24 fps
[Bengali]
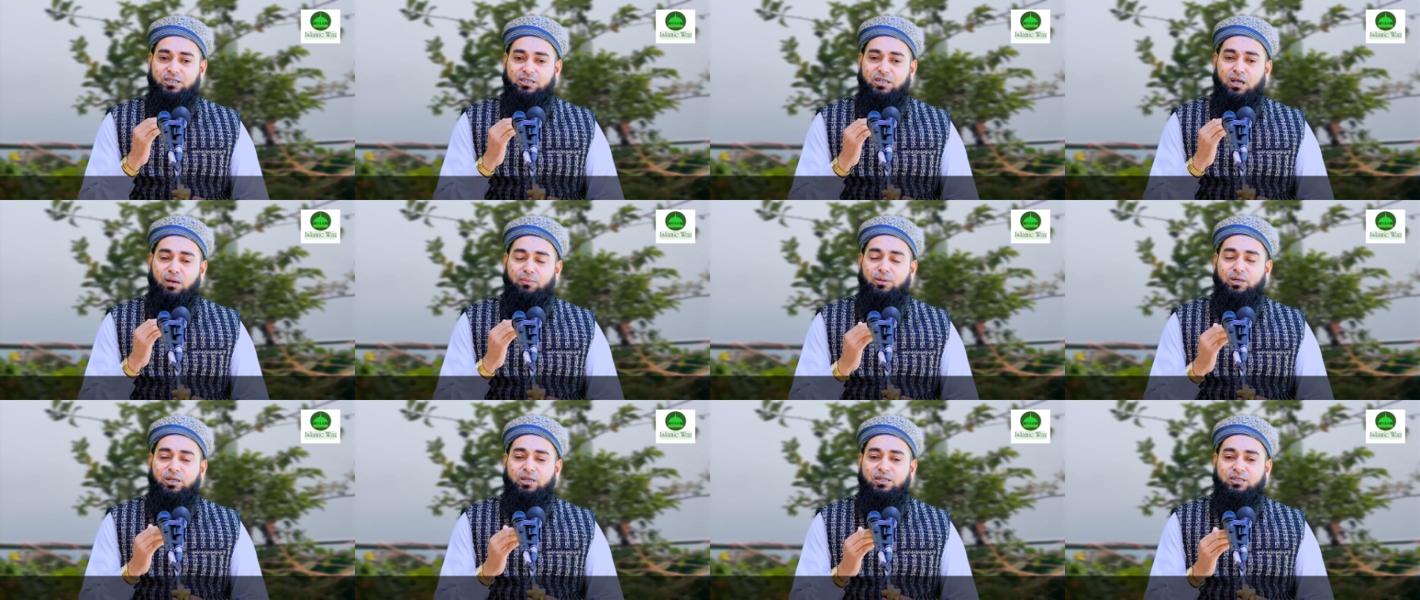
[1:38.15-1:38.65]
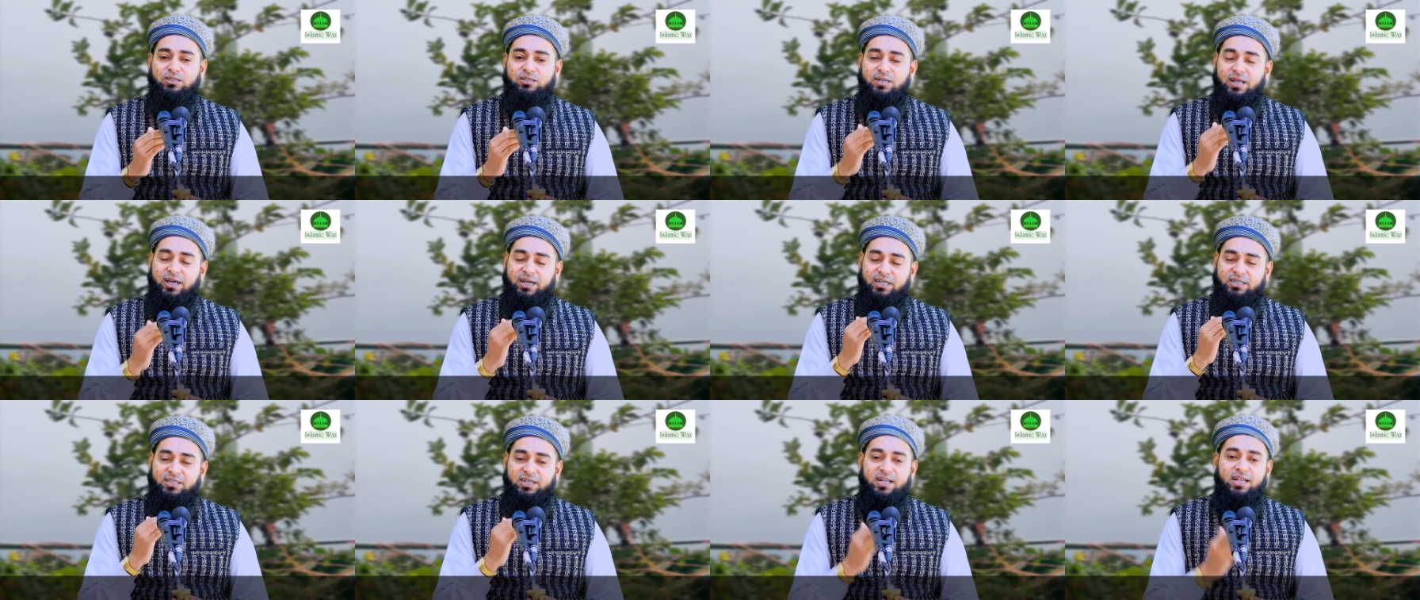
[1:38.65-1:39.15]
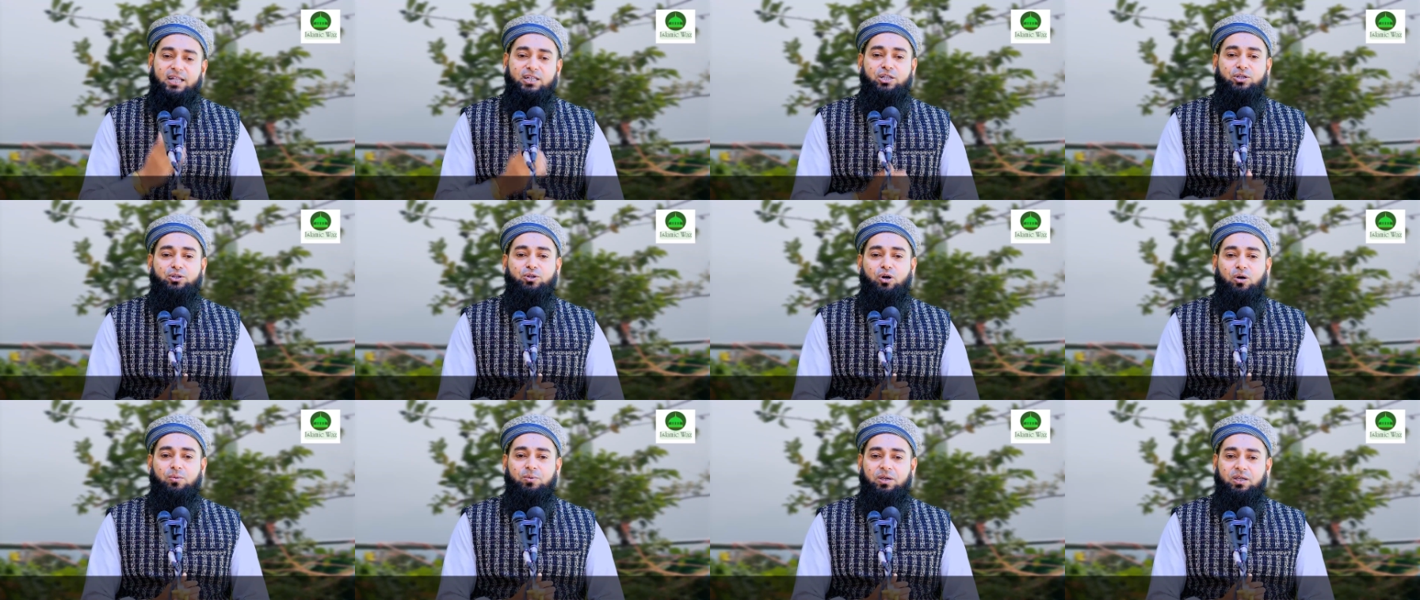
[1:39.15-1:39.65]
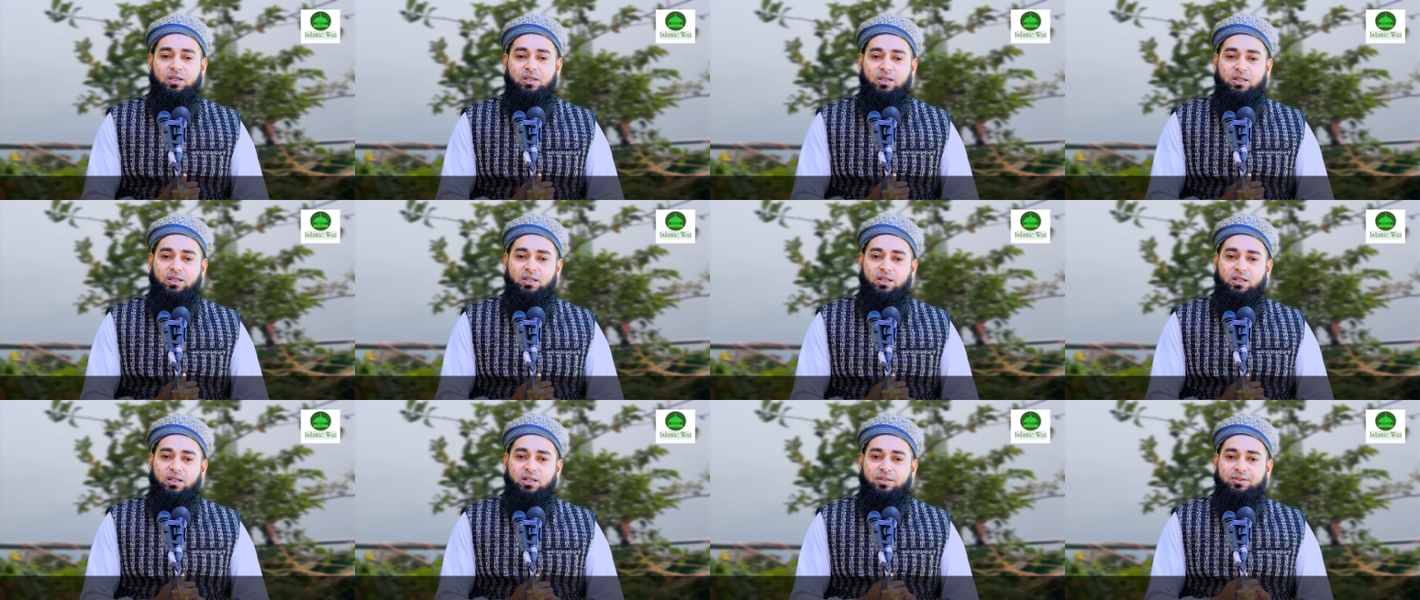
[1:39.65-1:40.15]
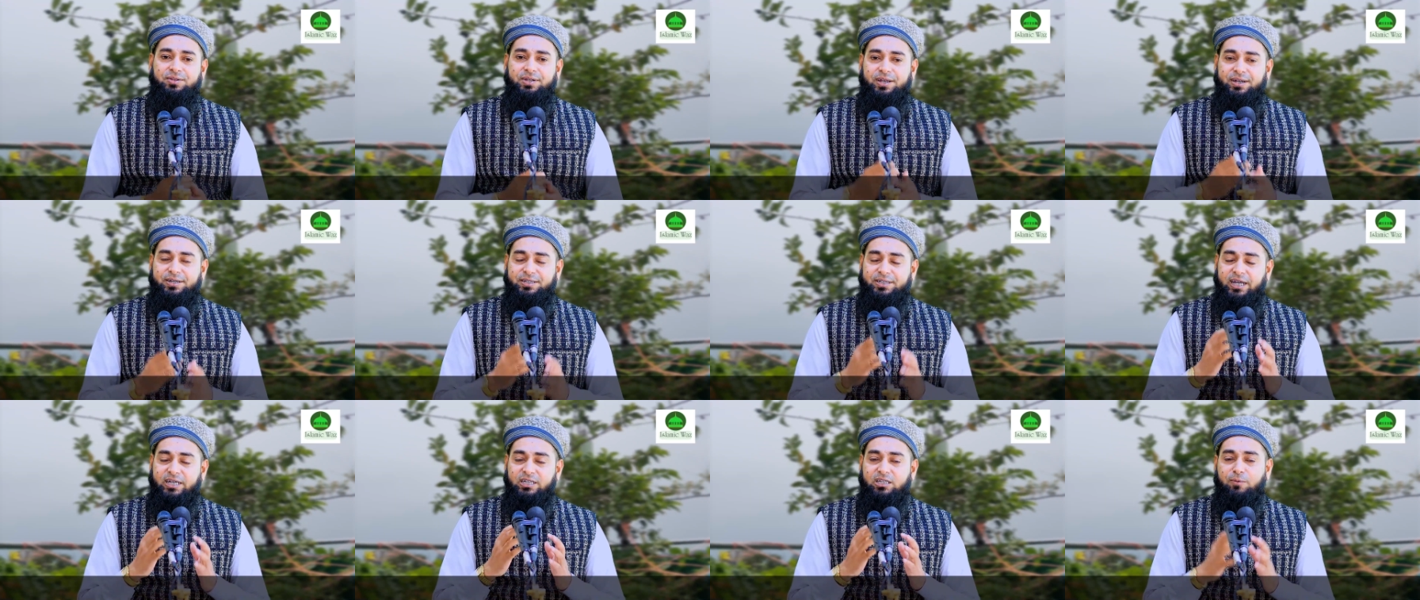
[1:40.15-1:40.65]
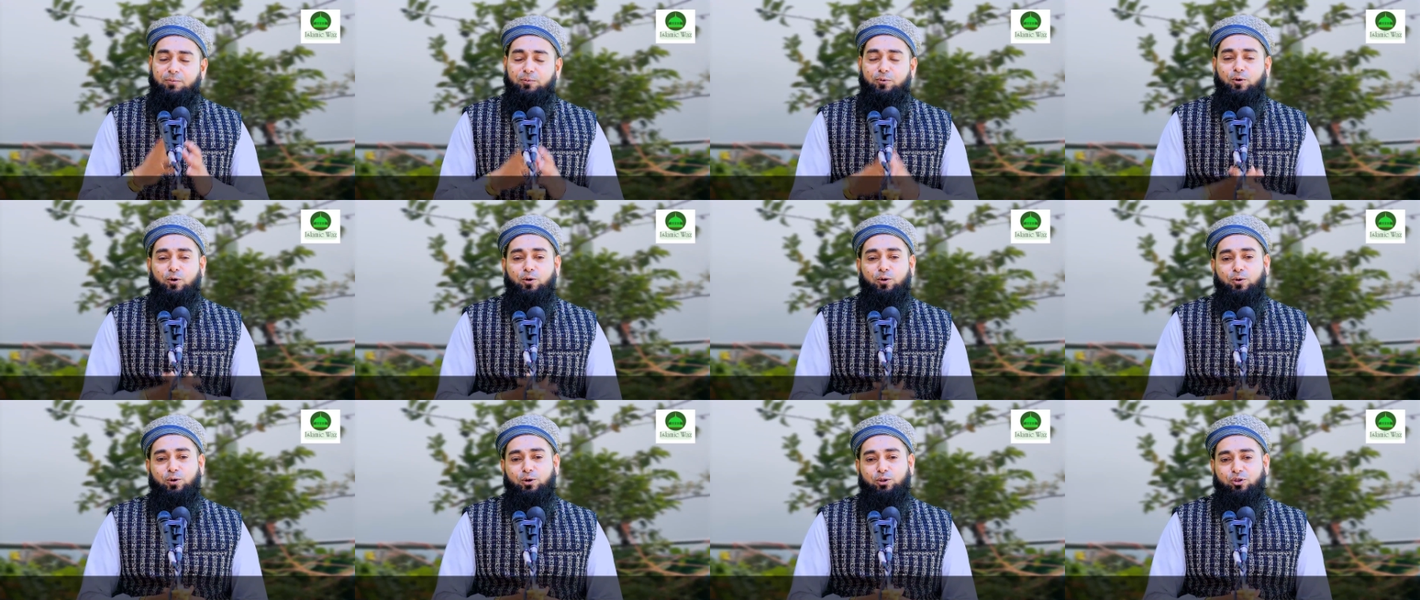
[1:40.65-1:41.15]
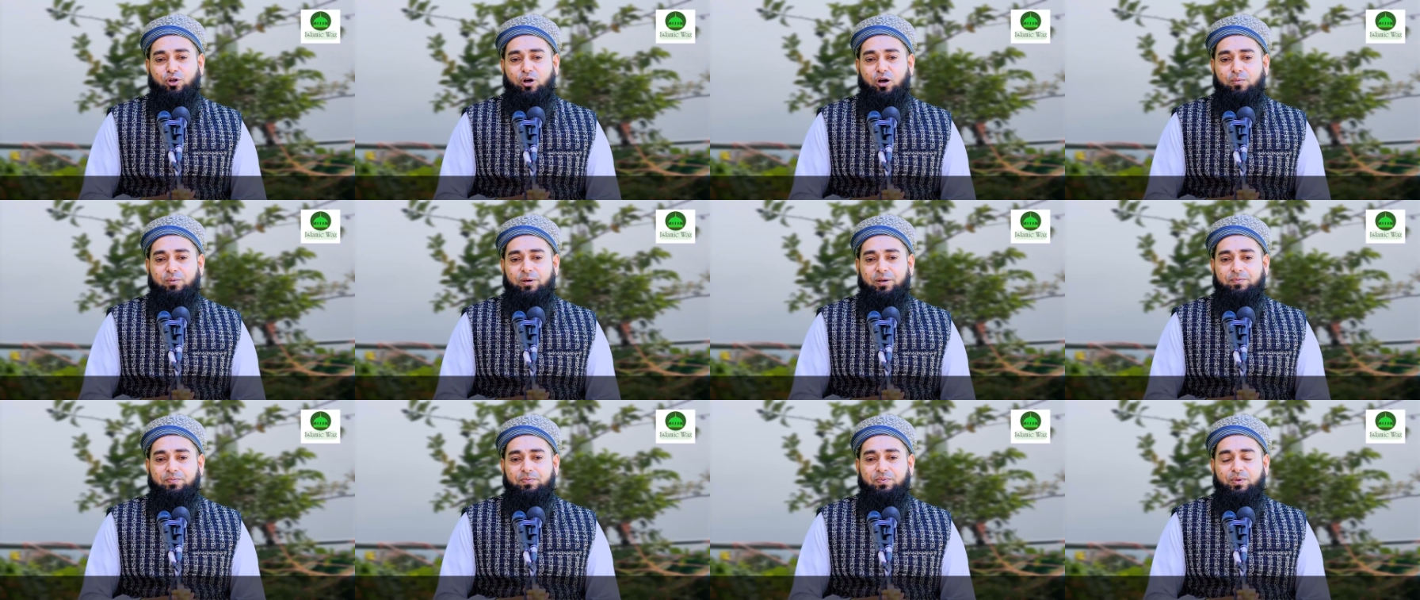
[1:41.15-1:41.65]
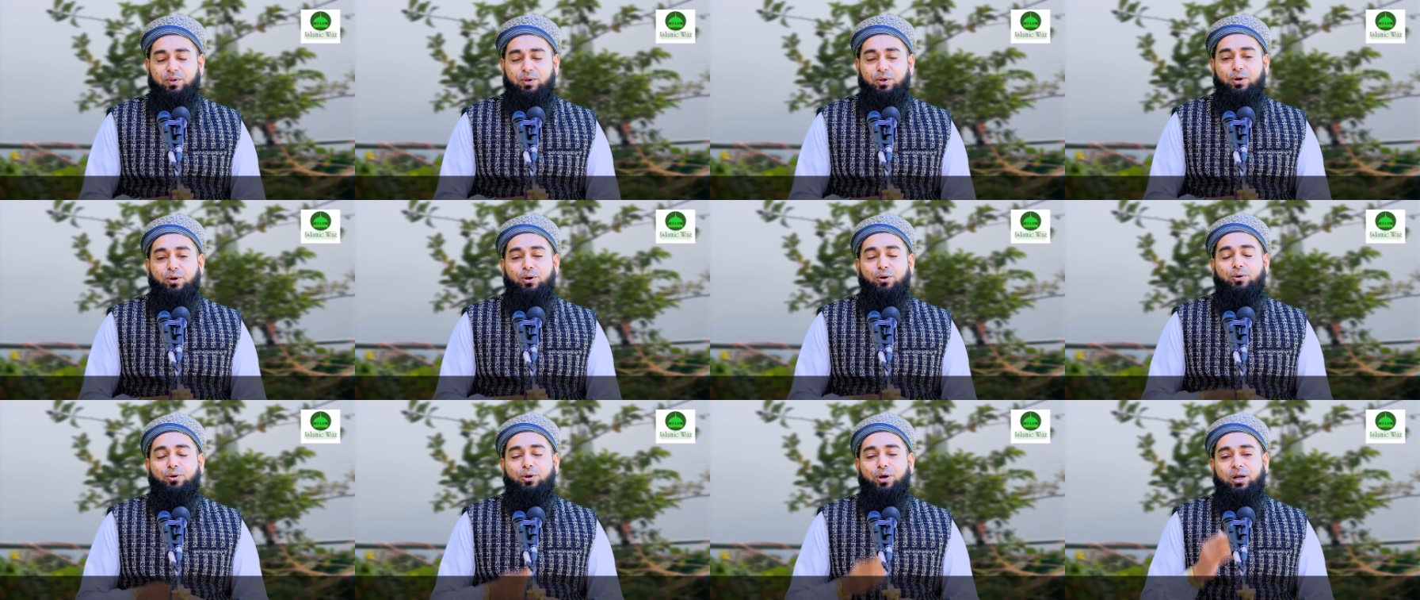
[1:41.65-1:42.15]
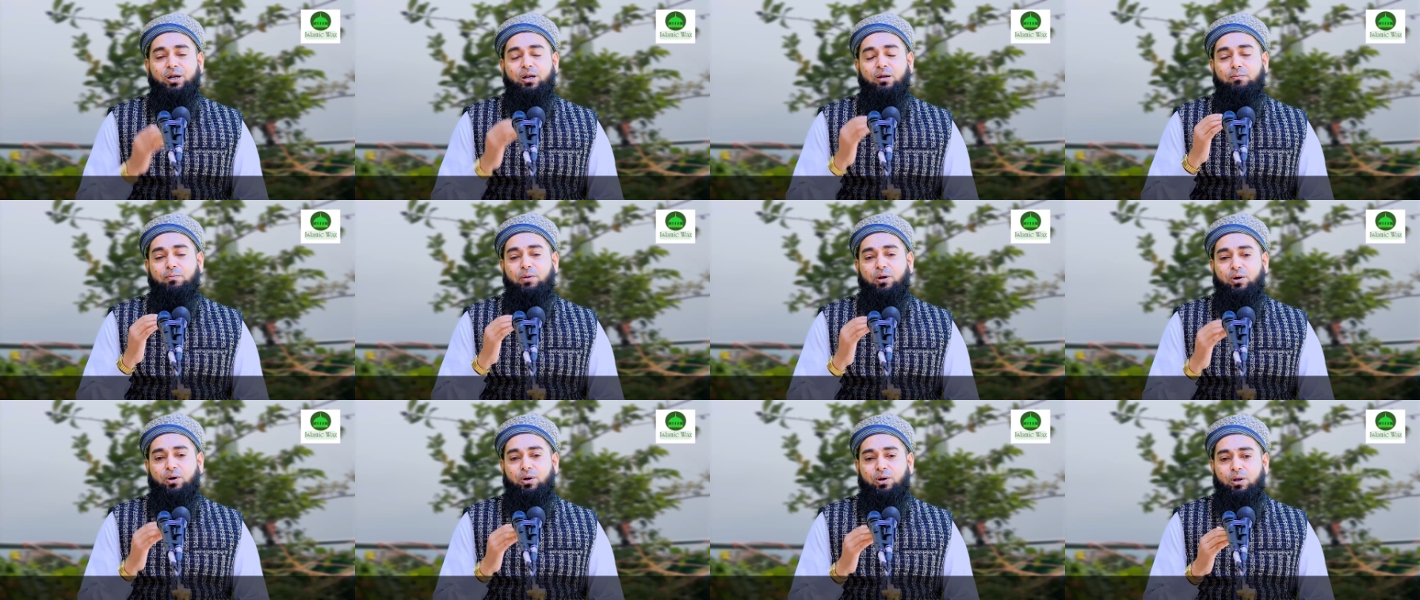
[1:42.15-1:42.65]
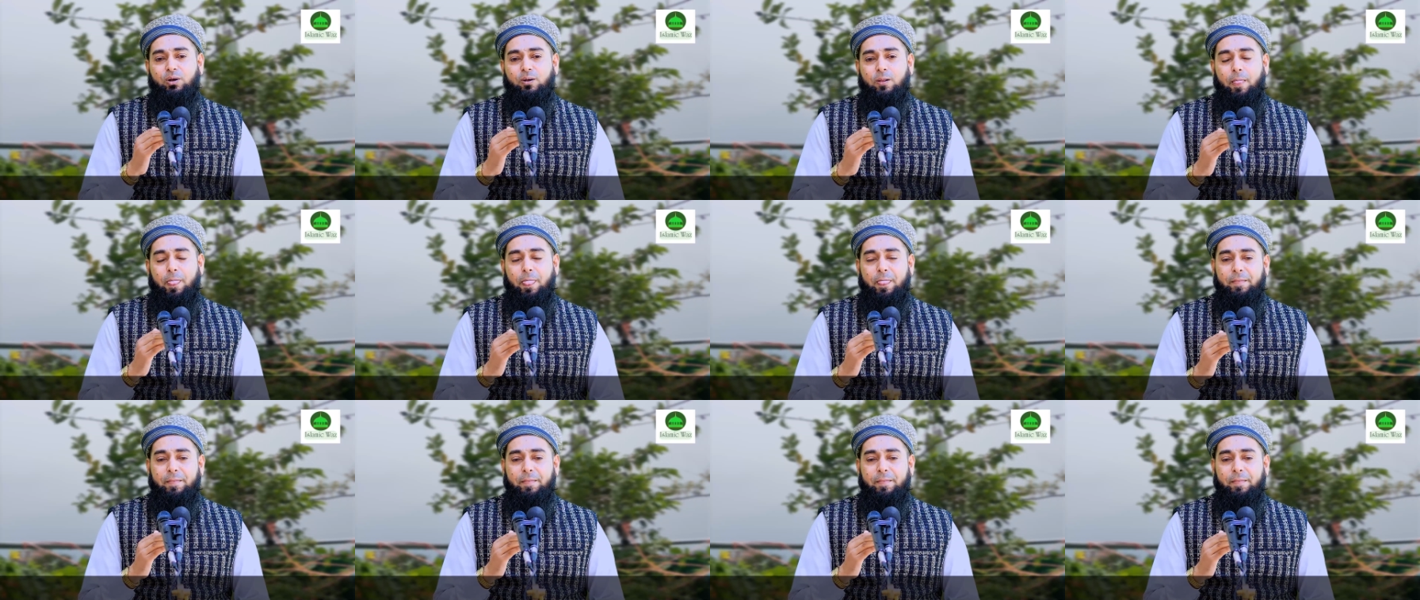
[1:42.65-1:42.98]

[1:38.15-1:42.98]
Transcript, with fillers: স্বামী ডাকে সাড়া দিতে হবে তার চাহিদা পূরণ করতে হবে নয় নম্বর হলো